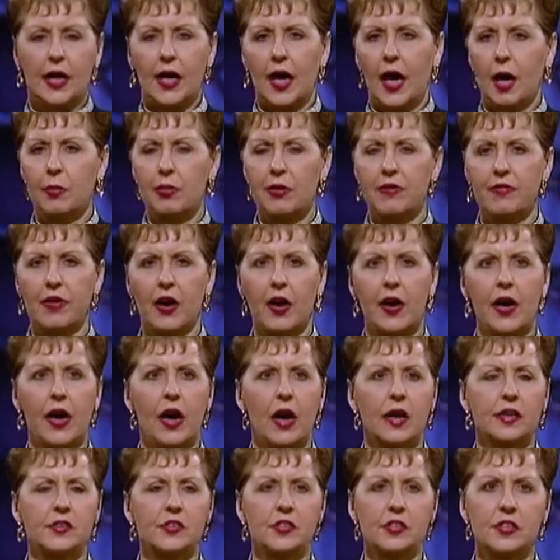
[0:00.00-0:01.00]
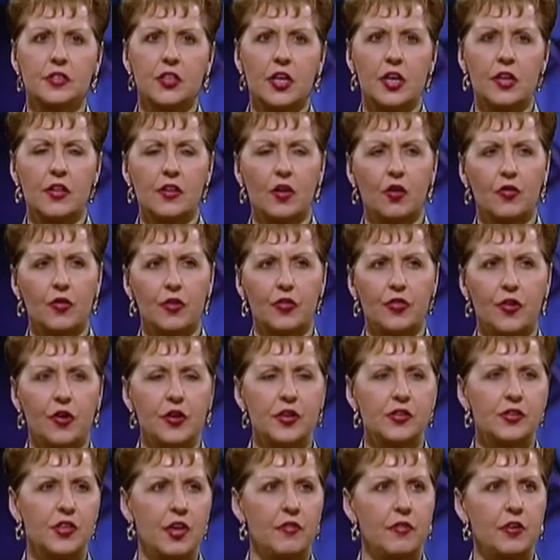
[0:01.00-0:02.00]
মনোভাবটা কি হবে আর
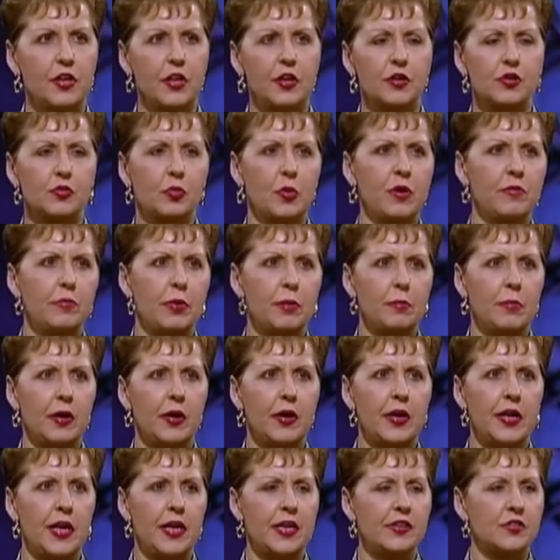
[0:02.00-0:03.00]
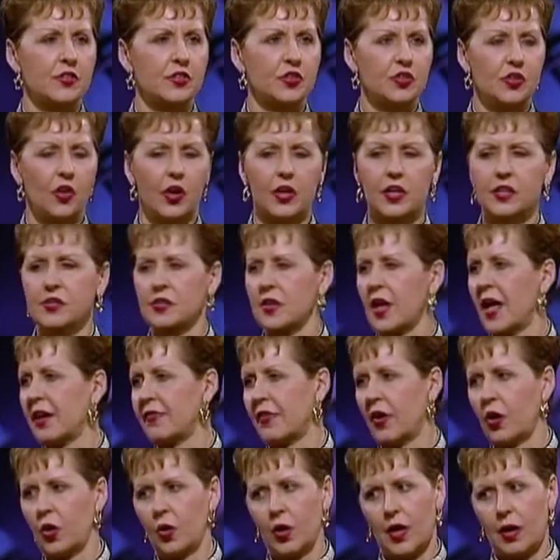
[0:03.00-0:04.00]
আমার স্বামী একজন সুখী মানুষ তিনি
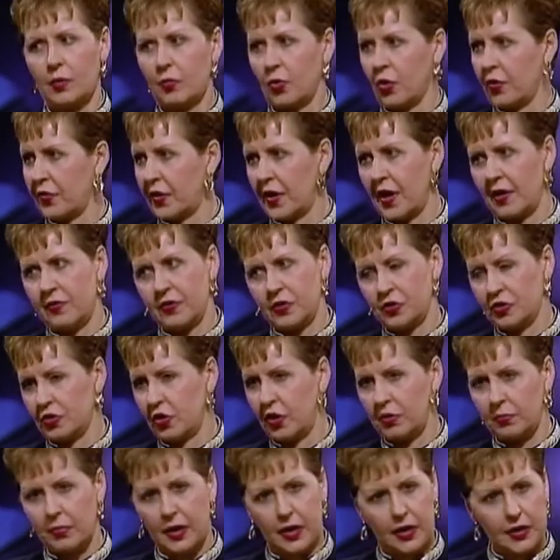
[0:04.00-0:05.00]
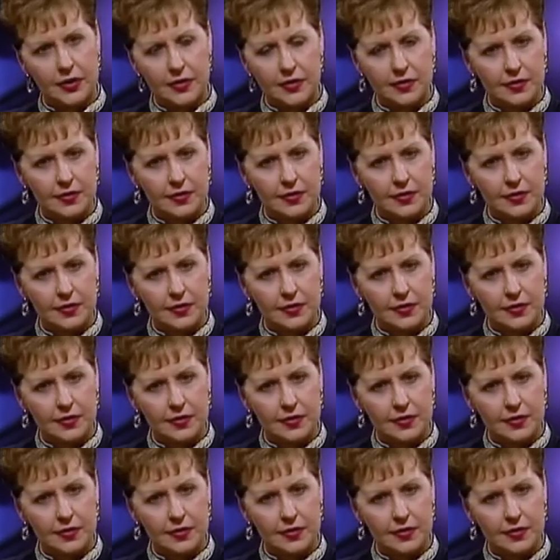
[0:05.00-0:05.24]
ক্রমাগত আনন্দ উপভোগ করেন